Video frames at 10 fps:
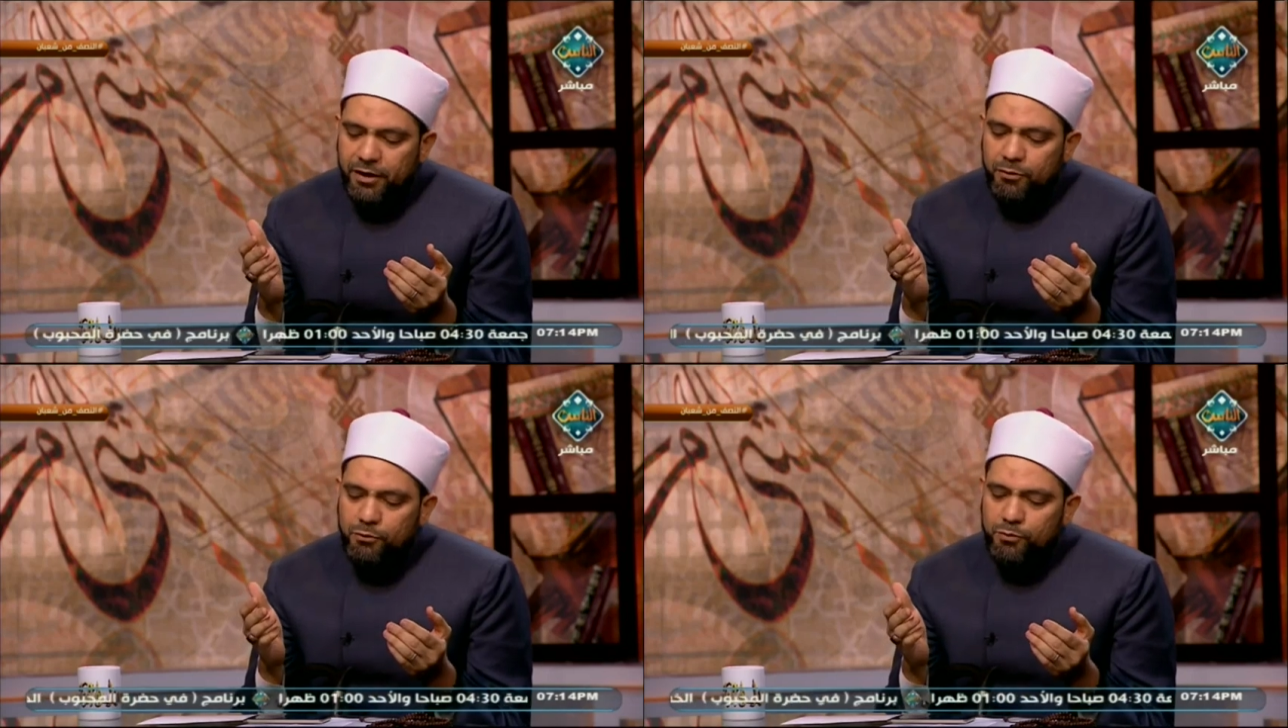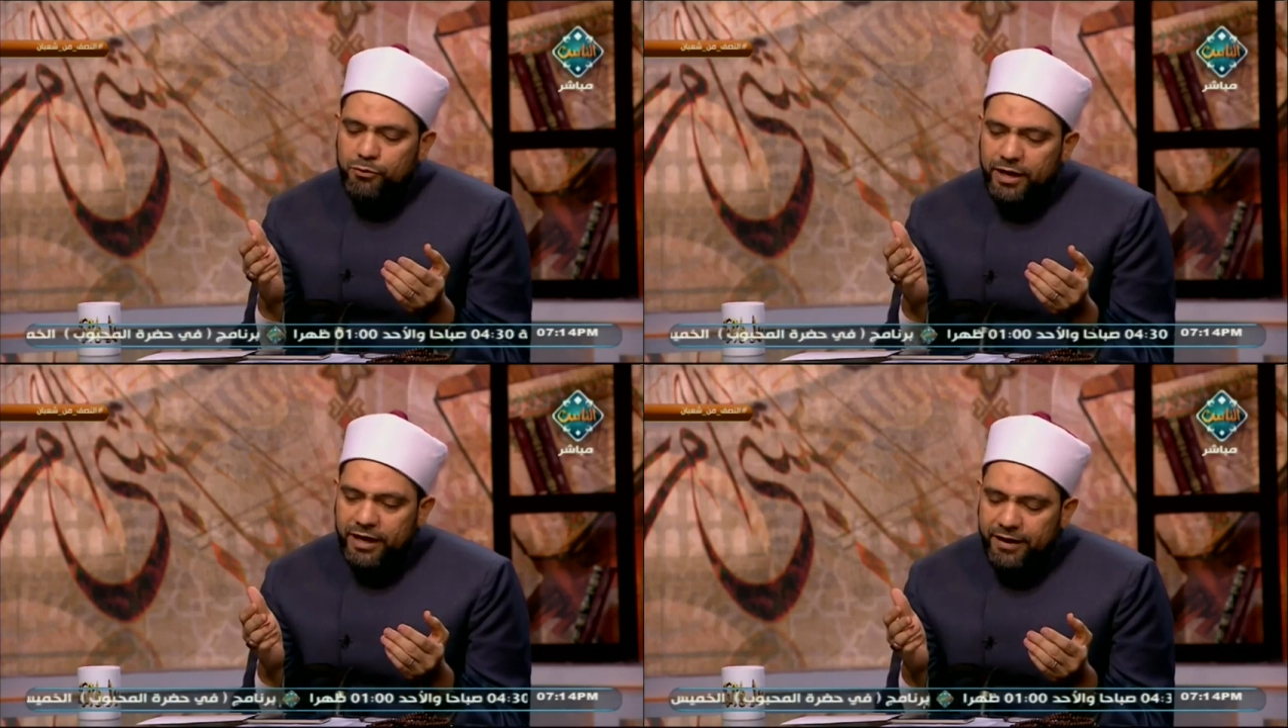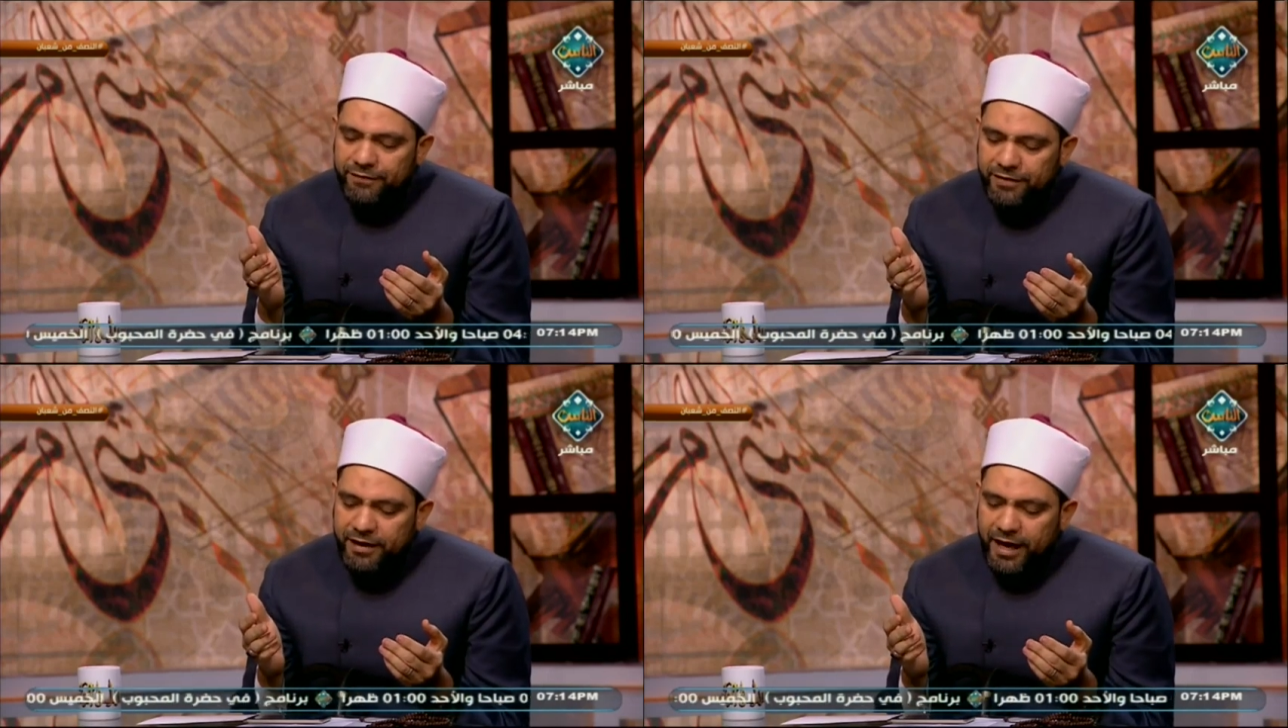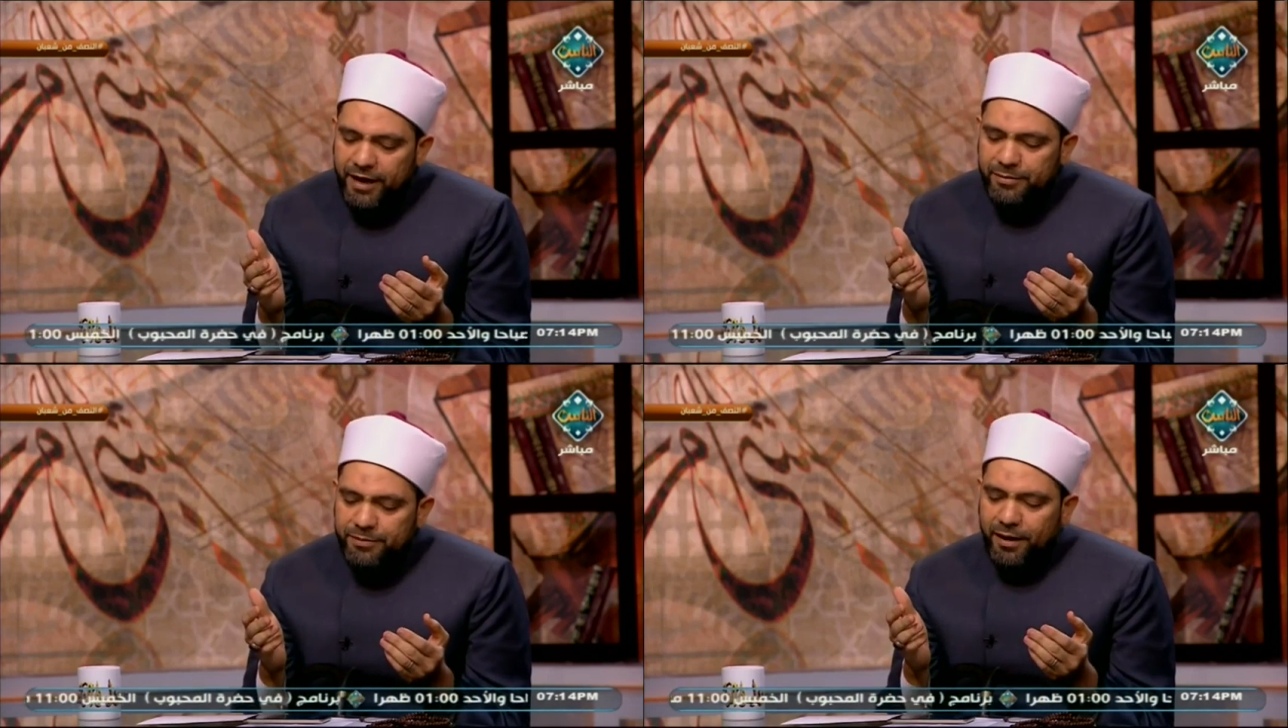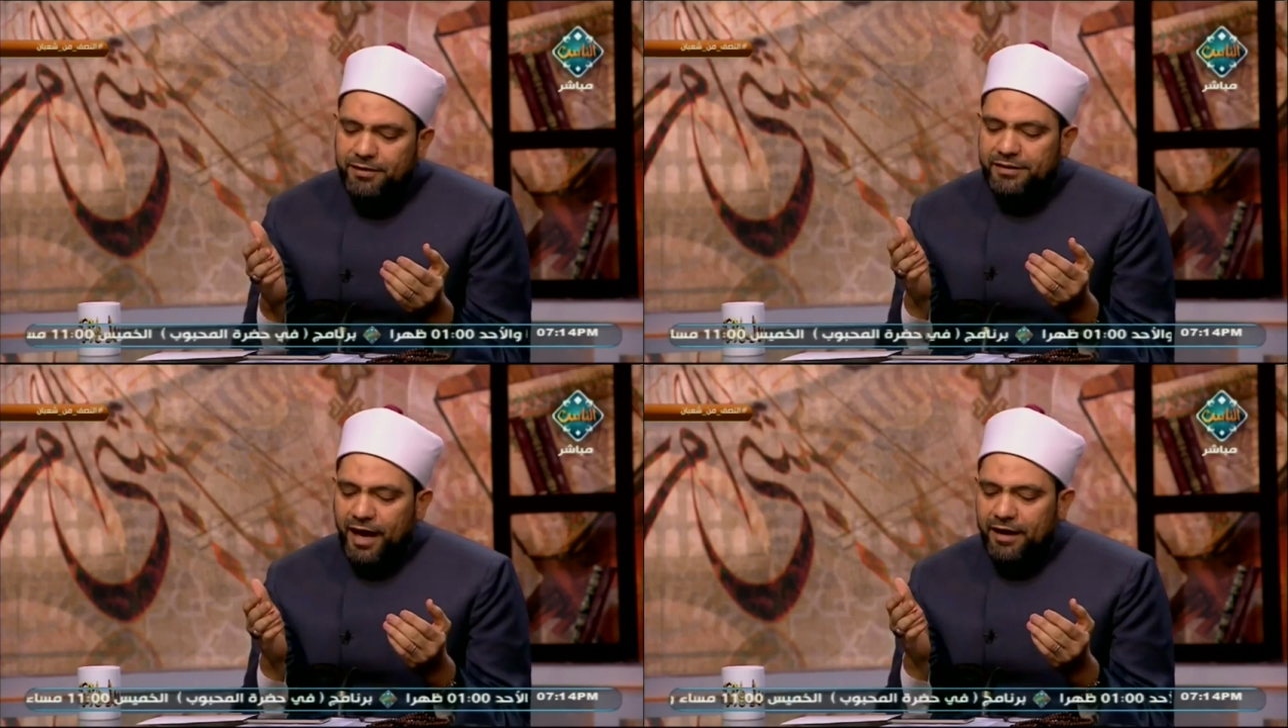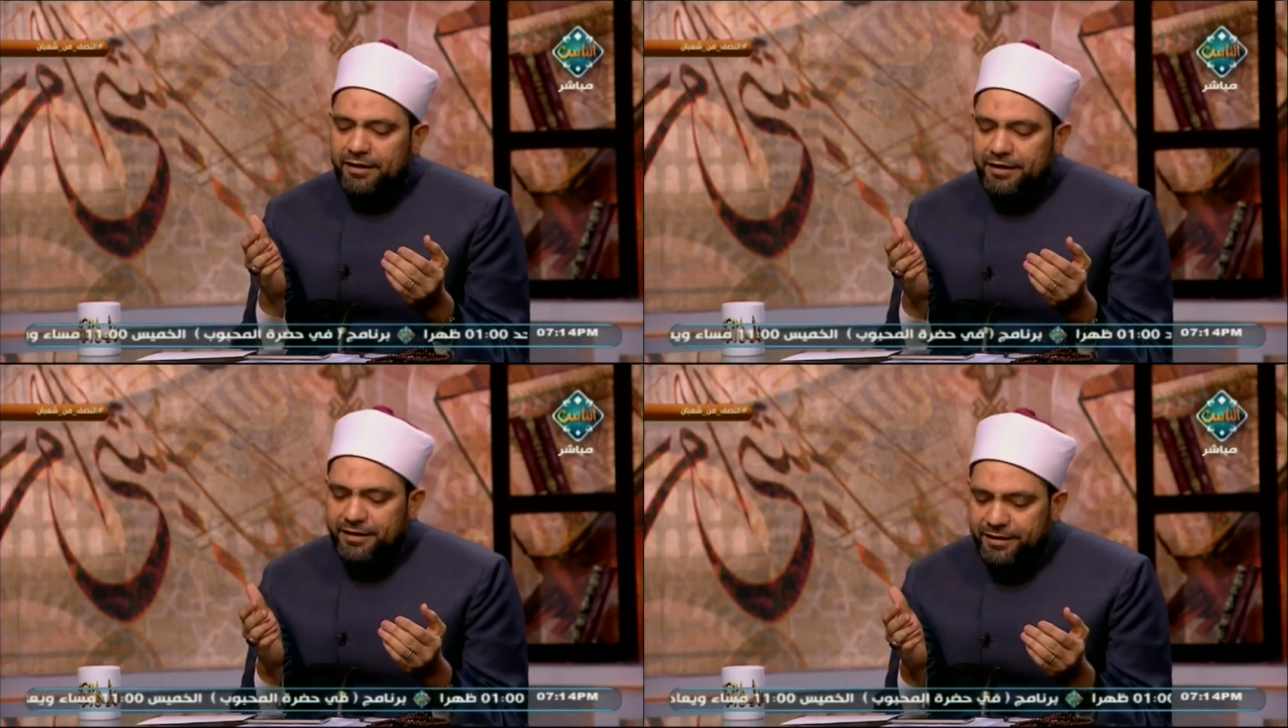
يقوم لك فيها ببعض حقك